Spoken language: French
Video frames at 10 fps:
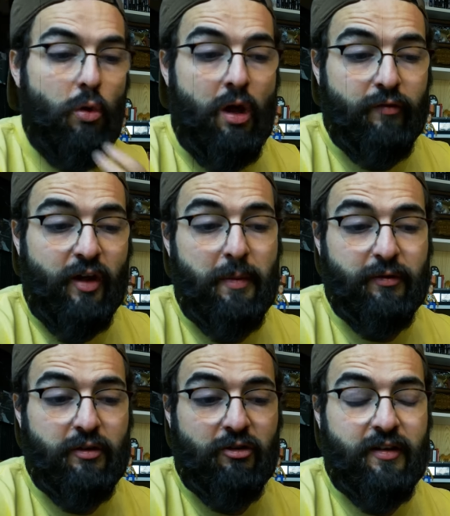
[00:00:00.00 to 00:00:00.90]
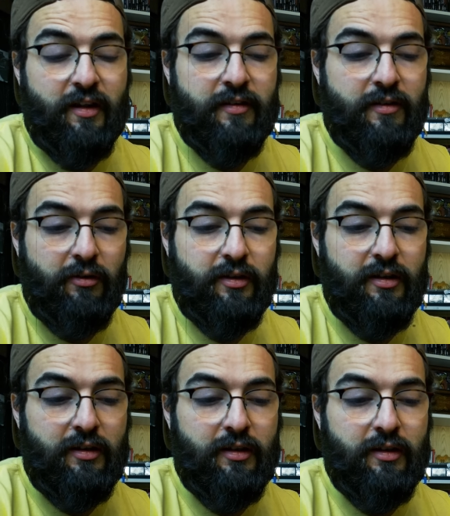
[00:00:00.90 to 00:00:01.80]
ouais, un vrai personnage intéressant
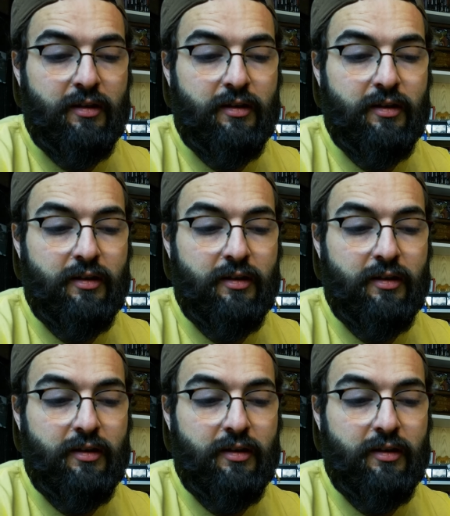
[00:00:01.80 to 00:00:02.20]
qui, qui,